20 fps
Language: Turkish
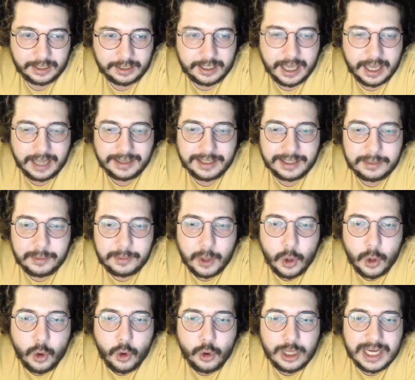kendimi
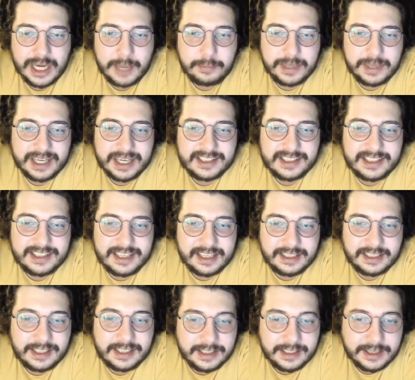öyle bir
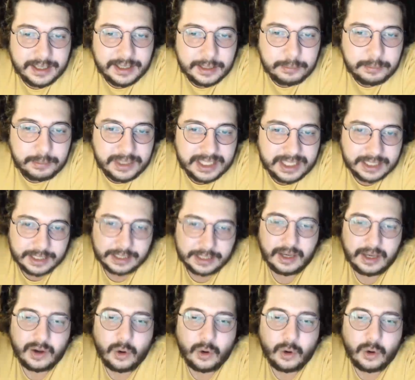siktiririm ki.